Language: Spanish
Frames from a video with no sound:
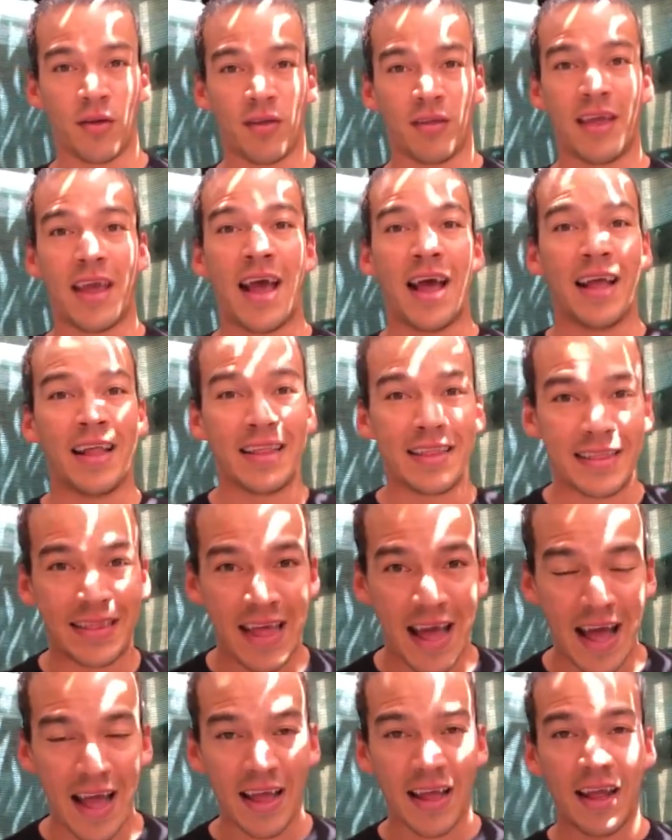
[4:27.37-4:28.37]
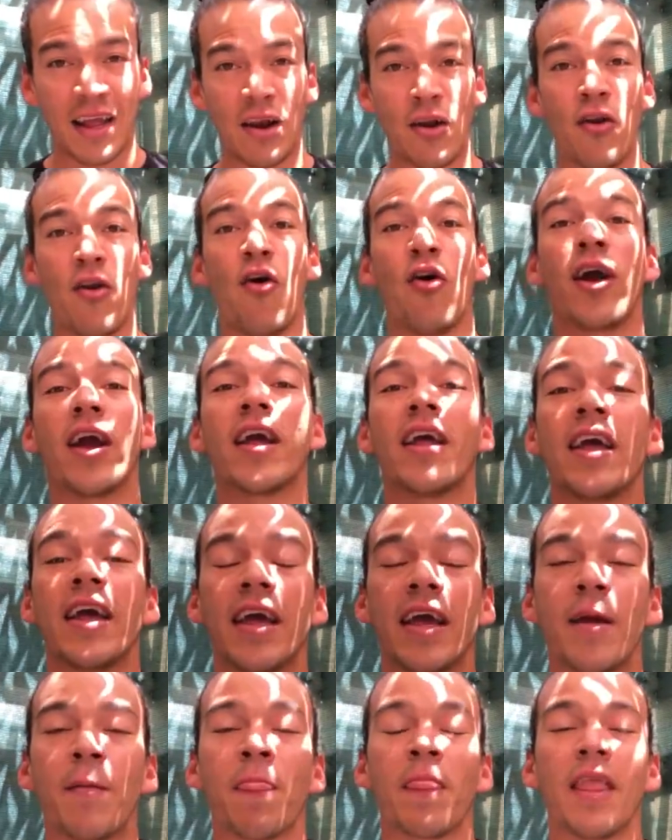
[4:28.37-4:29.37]
O sea, da lo
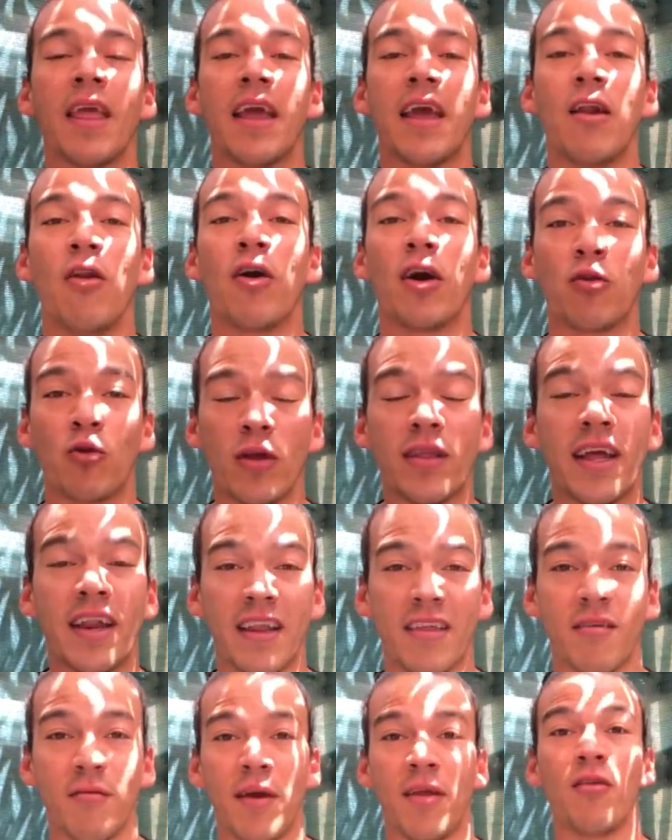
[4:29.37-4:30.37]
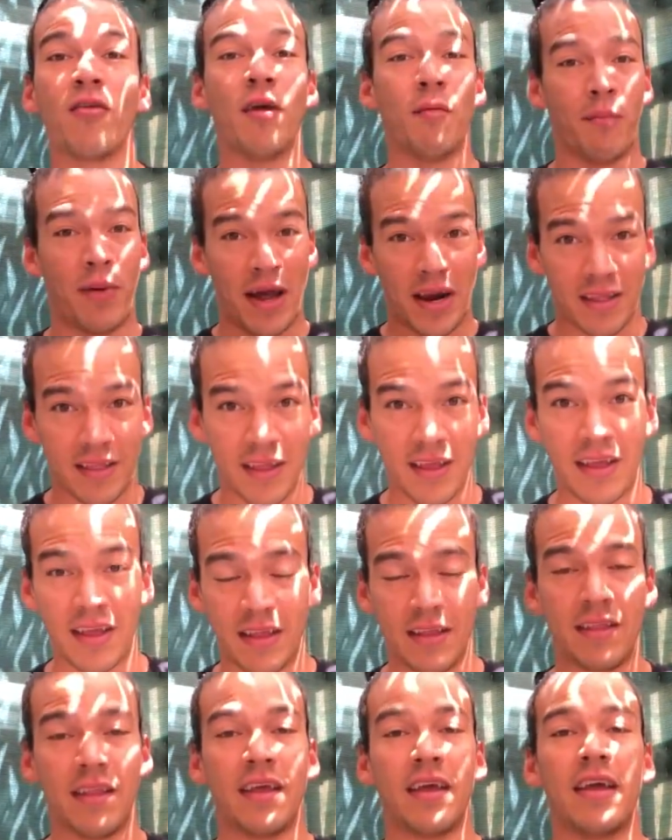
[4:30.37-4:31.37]
que, lo que tú estás recibiendo de parte
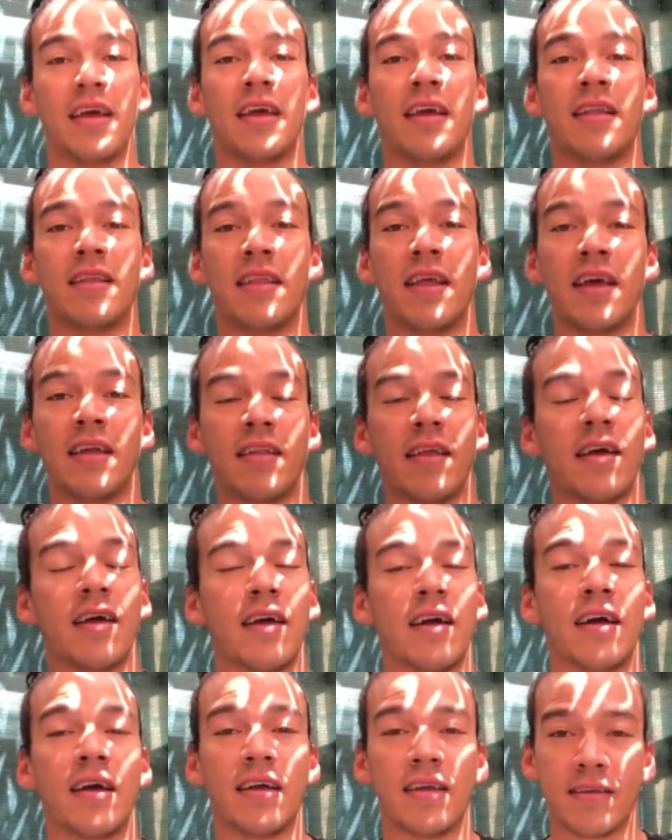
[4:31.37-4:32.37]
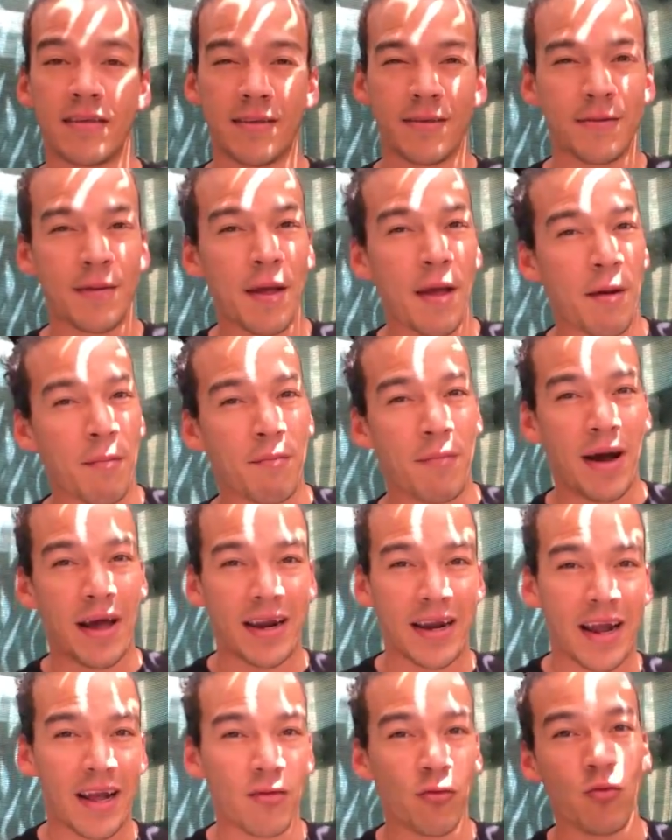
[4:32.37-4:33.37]
de, de estas
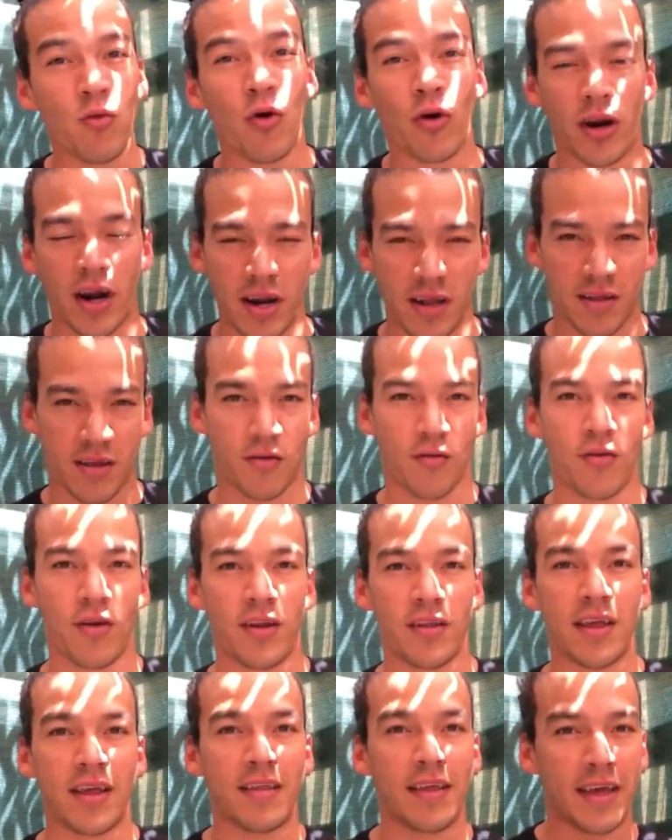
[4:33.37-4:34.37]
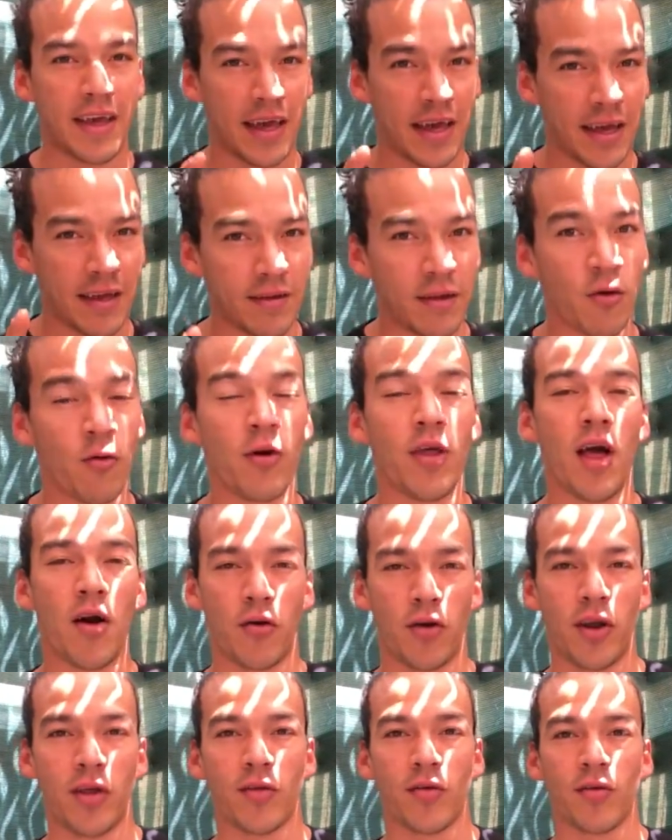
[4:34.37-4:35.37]
marcas u organizaciones. Así que cuidado
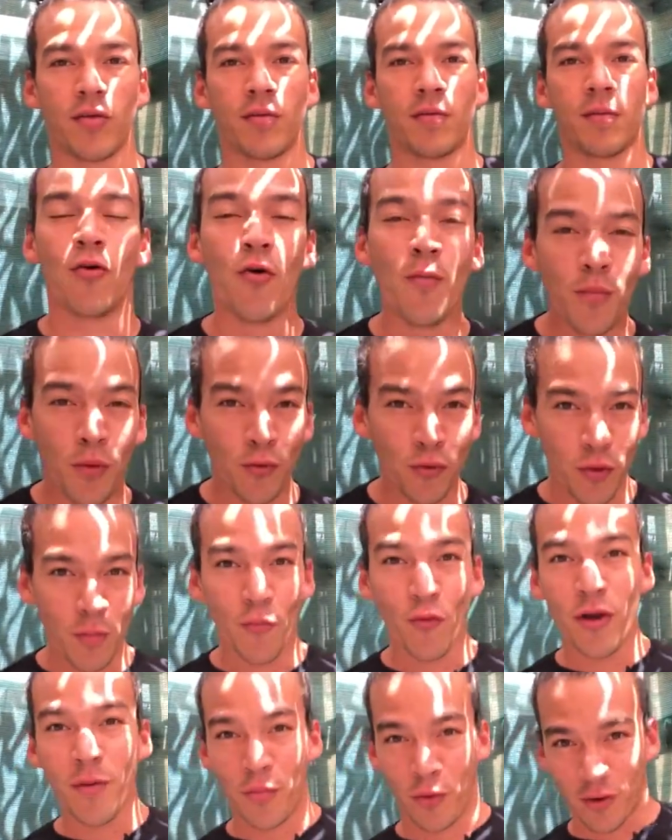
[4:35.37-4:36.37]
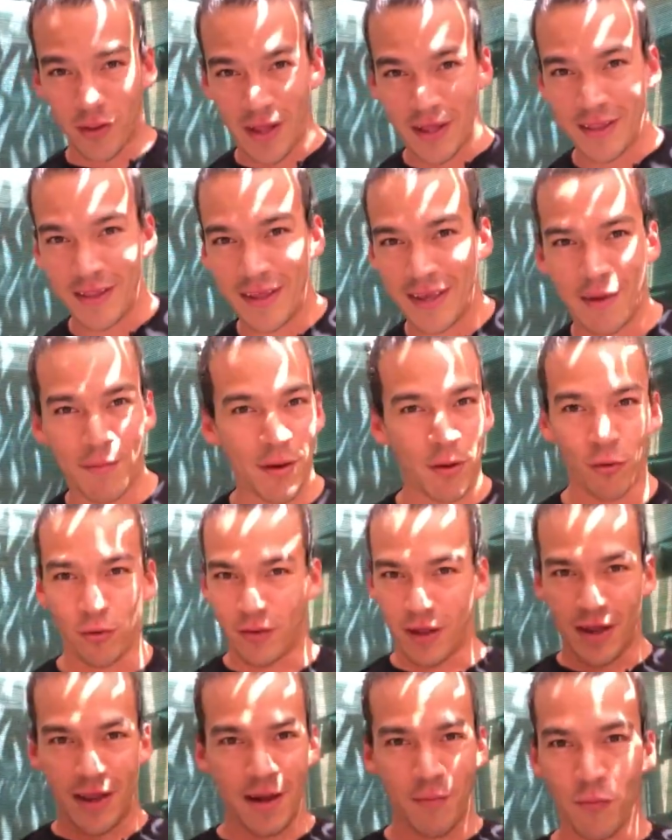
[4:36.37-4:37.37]
con eso. Un punto muy importante que me
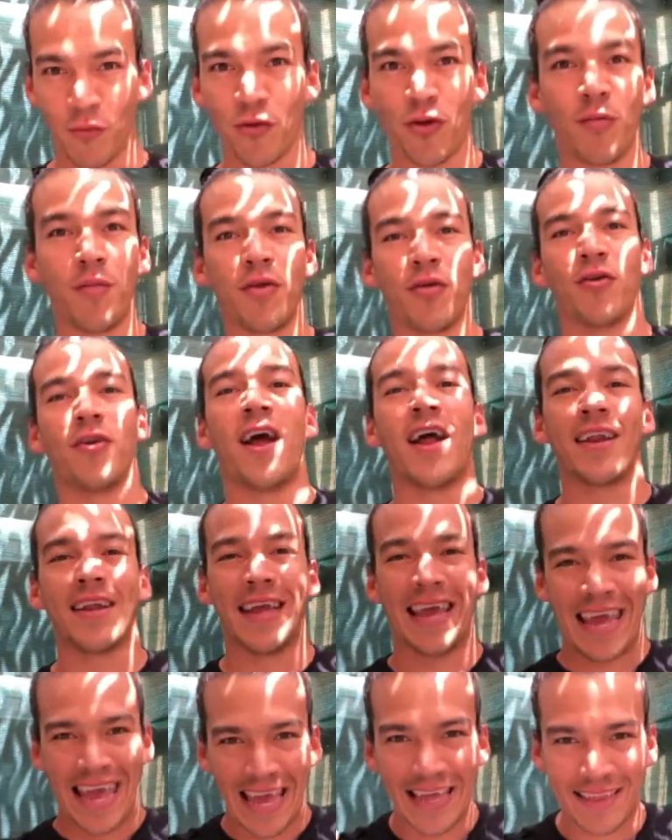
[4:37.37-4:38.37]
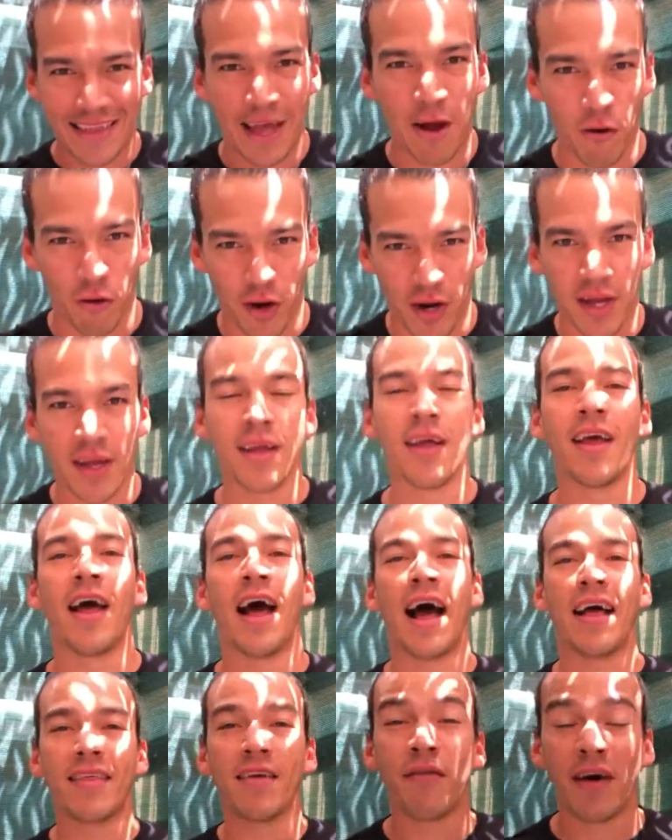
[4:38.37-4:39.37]
gustaría mucho mencionar es este ahora.
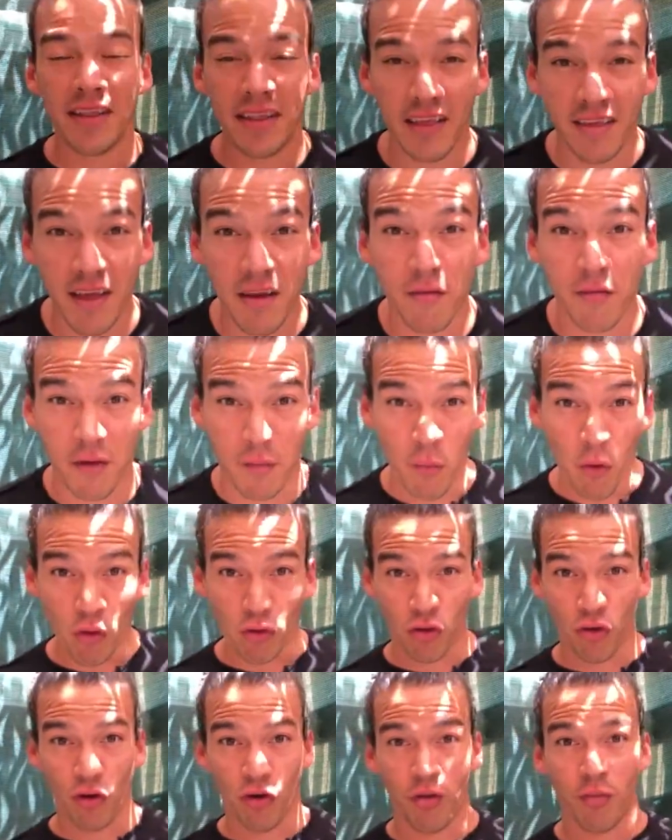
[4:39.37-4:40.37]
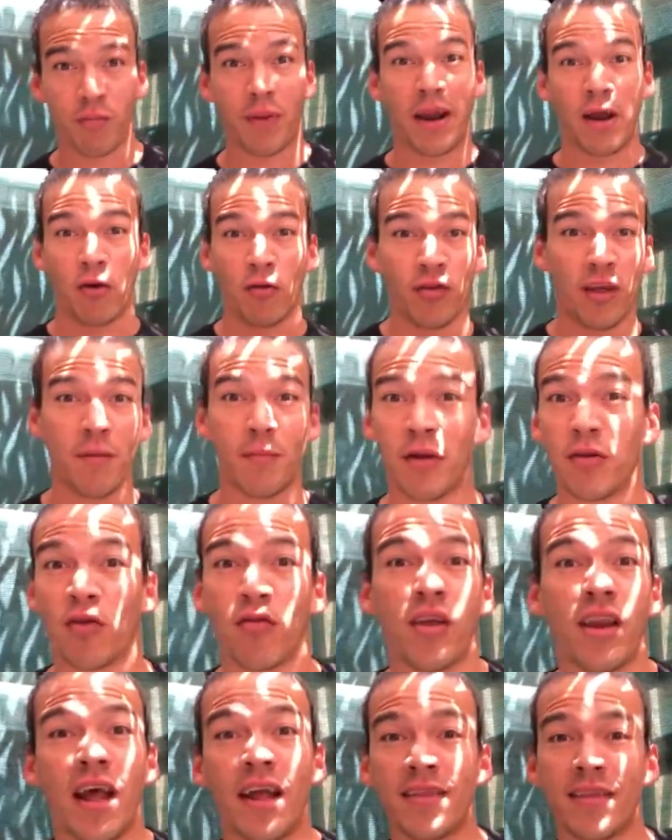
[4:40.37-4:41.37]
¿Hace falta ser famoso para conseguir
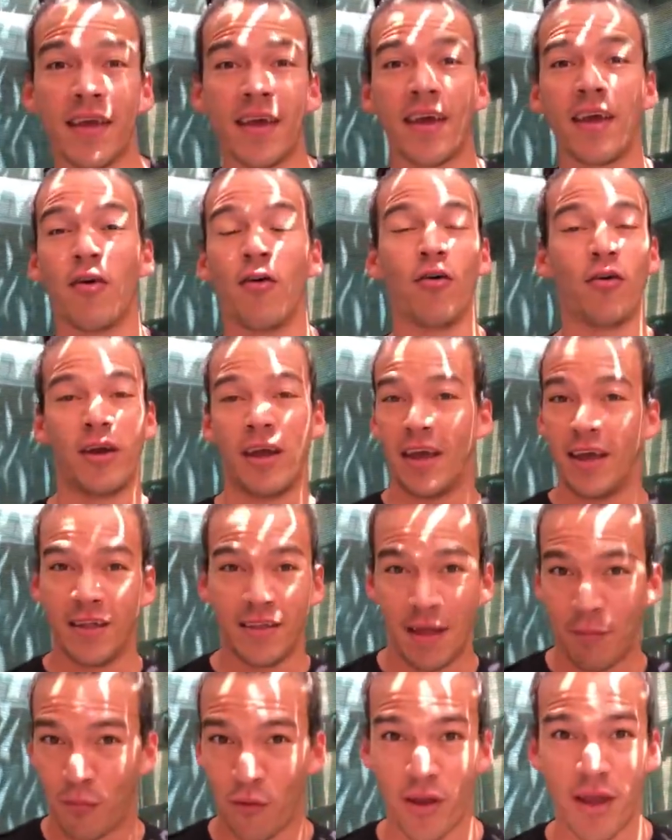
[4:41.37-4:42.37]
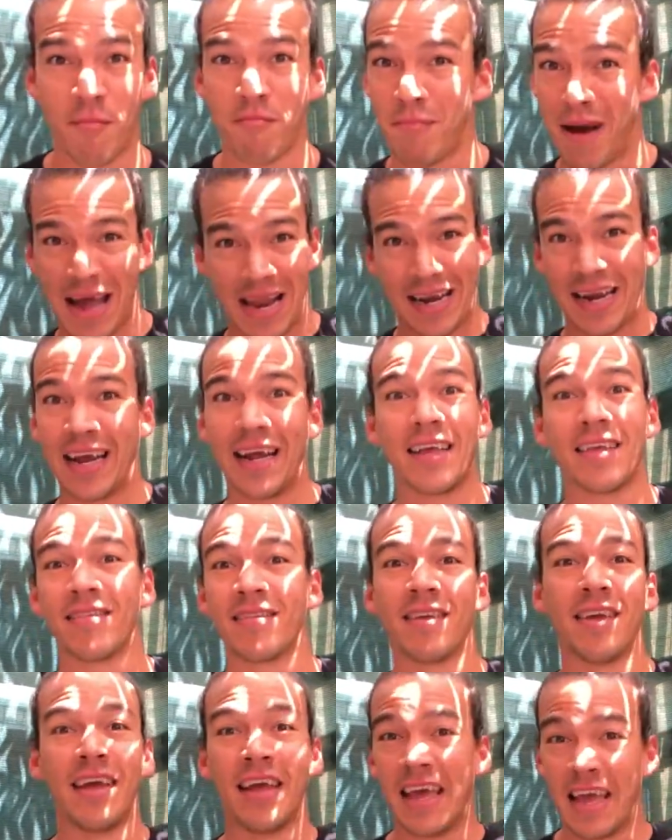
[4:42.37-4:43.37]
patrocinantes o que te apoyen marcas
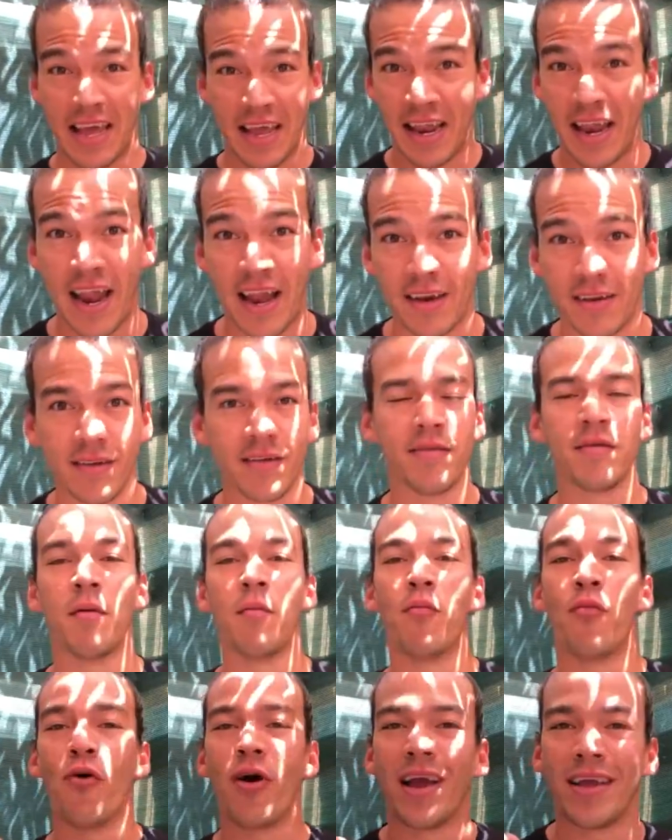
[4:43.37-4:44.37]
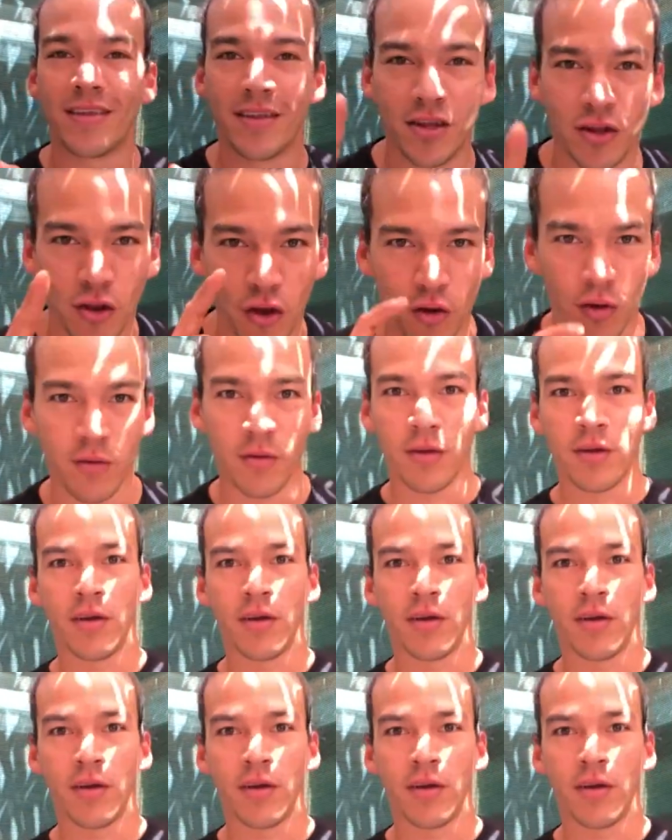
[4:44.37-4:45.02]
en general? Pues no.